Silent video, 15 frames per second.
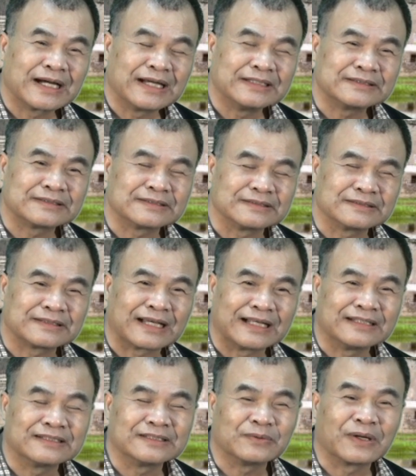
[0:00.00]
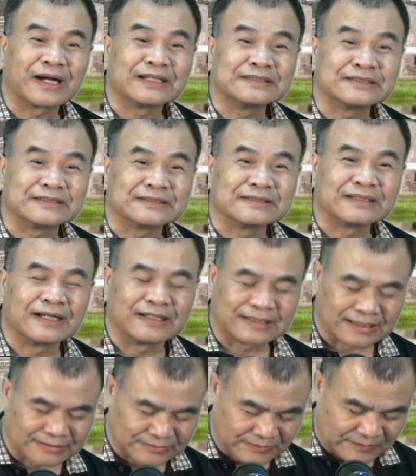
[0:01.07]
开始弹劾王安石啊，
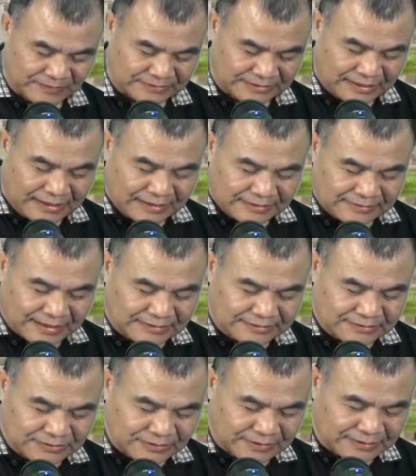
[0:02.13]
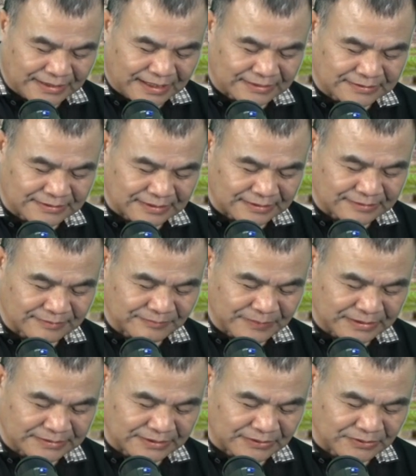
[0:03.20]
弹劾当时有个大臣
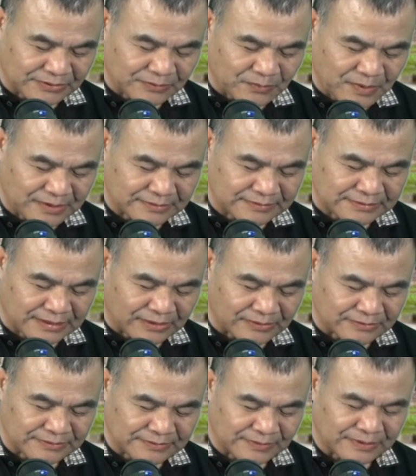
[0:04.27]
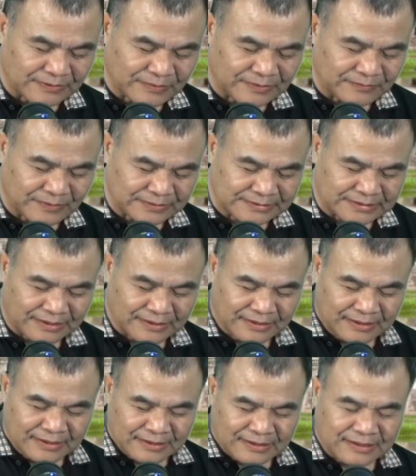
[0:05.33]
名叫做汪藻，呃，汪汪藻。
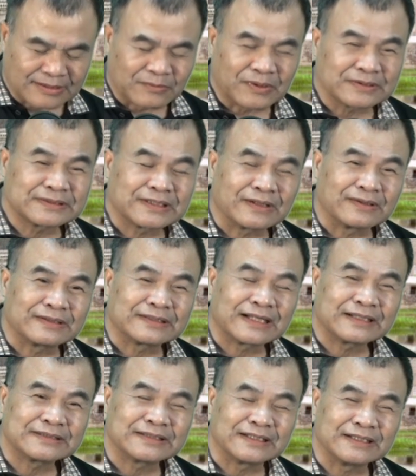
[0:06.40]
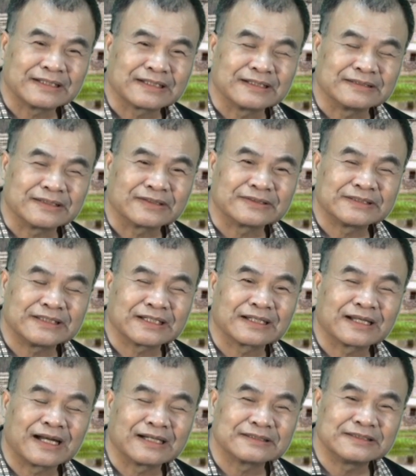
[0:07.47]
呃，汪藻呢，他写了一个叫《
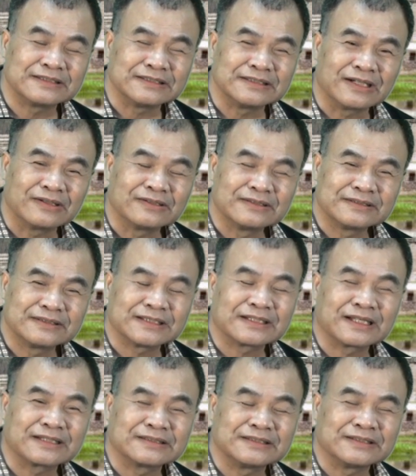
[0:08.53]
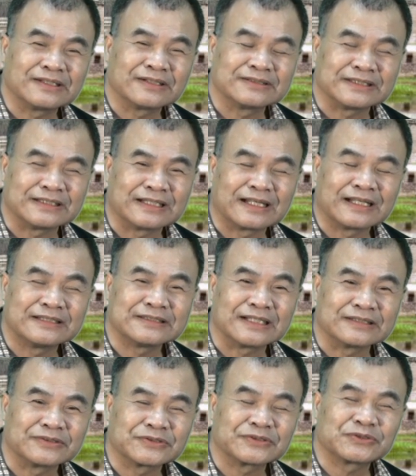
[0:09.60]
健康纪要》。《健康纪要》简单来
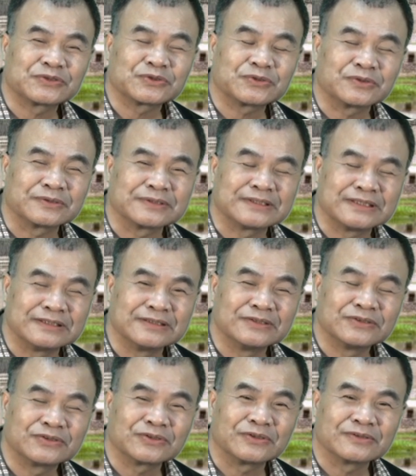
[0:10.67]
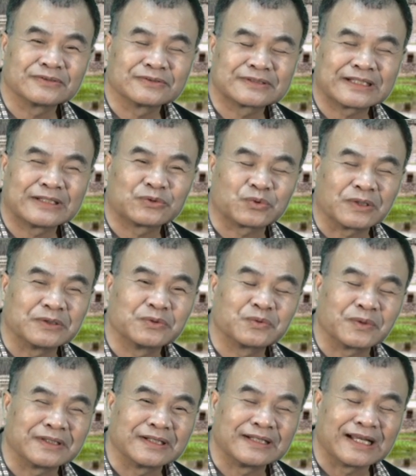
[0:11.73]
讲，就是宋钦宗在短
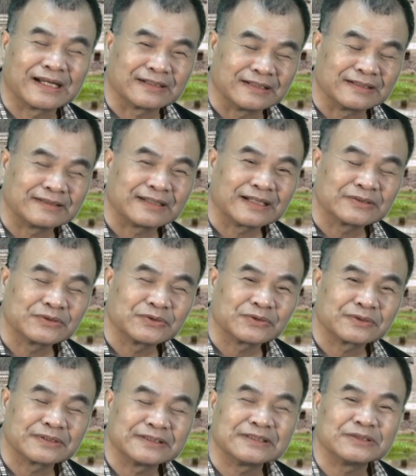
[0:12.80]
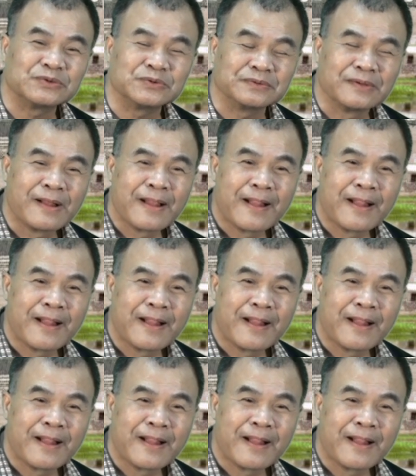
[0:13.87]
短的两年当中的记录。